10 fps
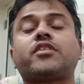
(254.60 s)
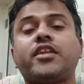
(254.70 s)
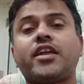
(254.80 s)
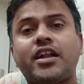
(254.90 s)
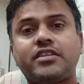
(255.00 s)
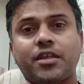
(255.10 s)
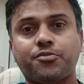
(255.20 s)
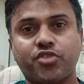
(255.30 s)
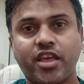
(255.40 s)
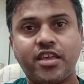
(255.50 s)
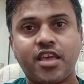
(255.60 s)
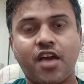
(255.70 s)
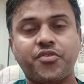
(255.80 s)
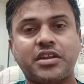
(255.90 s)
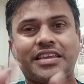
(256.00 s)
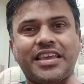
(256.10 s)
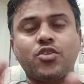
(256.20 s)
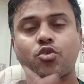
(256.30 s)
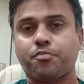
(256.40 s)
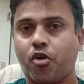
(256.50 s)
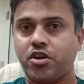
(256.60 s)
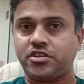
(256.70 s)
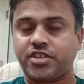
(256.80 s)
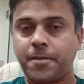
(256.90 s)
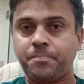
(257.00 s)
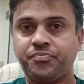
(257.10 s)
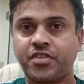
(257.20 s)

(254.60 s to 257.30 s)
क्लिनिकल टिप्स है या फिर की नोट पॉइंट्स है